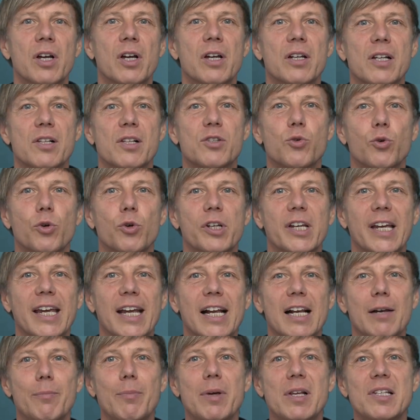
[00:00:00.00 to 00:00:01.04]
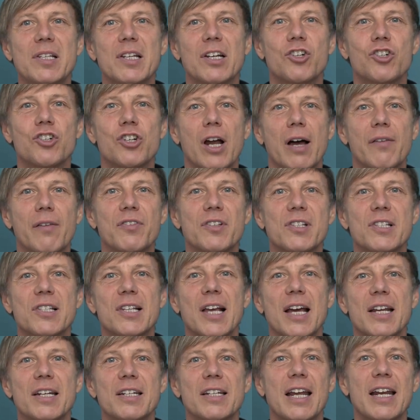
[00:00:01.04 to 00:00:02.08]
dass du durch regelmäßige
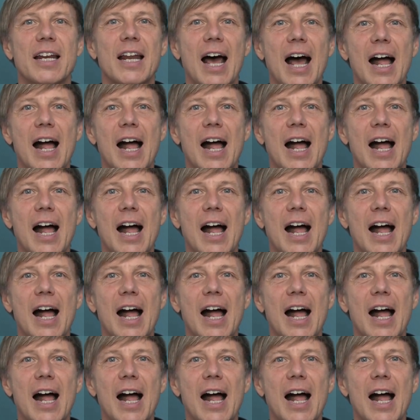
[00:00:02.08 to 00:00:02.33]
Schlafenszeiten deine